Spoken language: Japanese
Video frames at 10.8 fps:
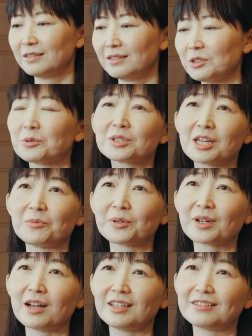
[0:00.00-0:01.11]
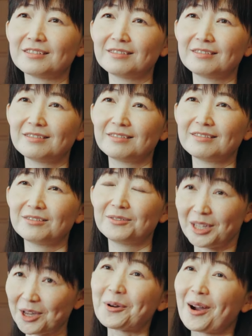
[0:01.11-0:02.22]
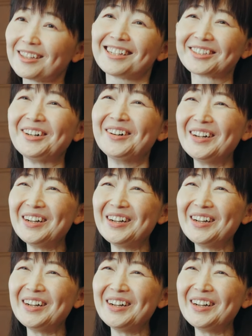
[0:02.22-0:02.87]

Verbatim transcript: 司法試験もう一回受けようかなと